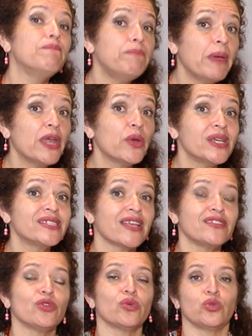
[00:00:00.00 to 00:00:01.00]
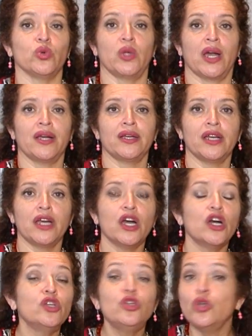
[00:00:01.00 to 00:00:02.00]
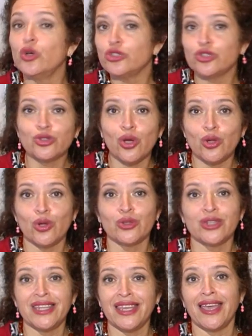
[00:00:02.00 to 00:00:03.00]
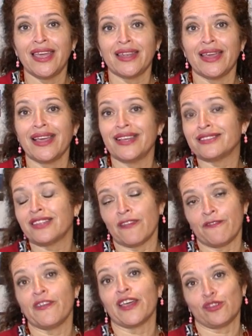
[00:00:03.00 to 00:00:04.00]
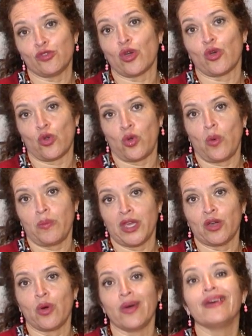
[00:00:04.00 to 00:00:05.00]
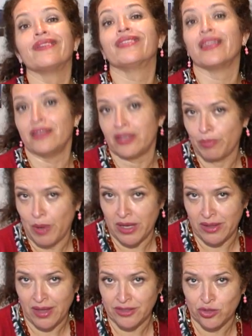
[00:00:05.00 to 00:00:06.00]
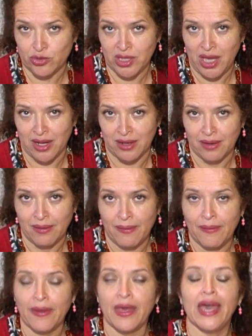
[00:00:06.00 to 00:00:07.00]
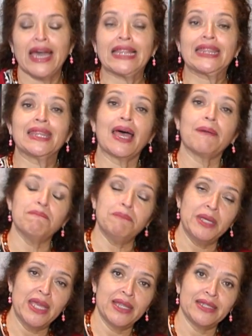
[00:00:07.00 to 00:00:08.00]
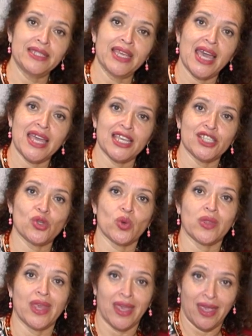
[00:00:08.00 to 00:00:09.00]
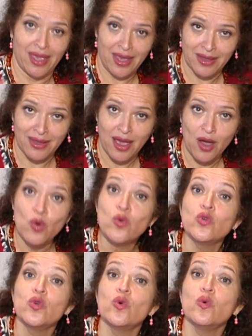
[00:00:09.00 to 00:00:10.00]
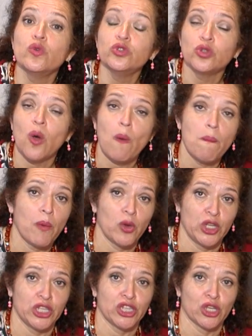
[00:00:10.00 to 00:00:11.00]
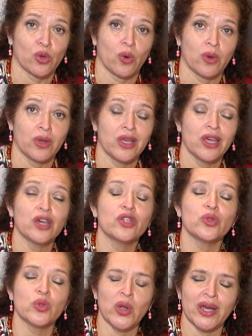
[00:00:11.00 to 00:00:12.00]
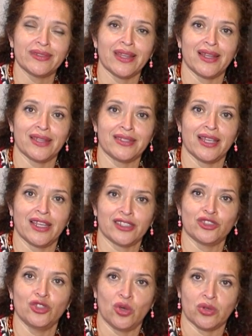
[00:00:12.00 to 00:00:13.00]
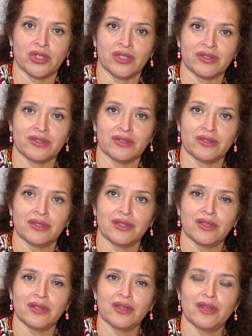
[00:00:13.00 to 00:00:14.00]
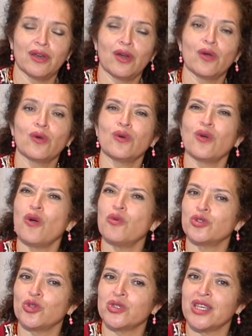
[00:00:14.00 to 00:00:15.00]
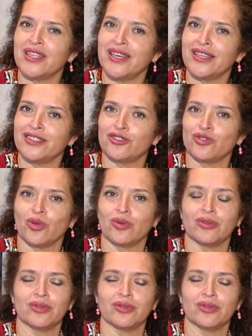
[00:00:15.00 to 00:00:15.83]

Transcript: Pero esta estructura no solo tiene este efecto económico de disparidad social, también se ha hecho de ella un uso político durante las elecciones. ¿Cómo sucede esto?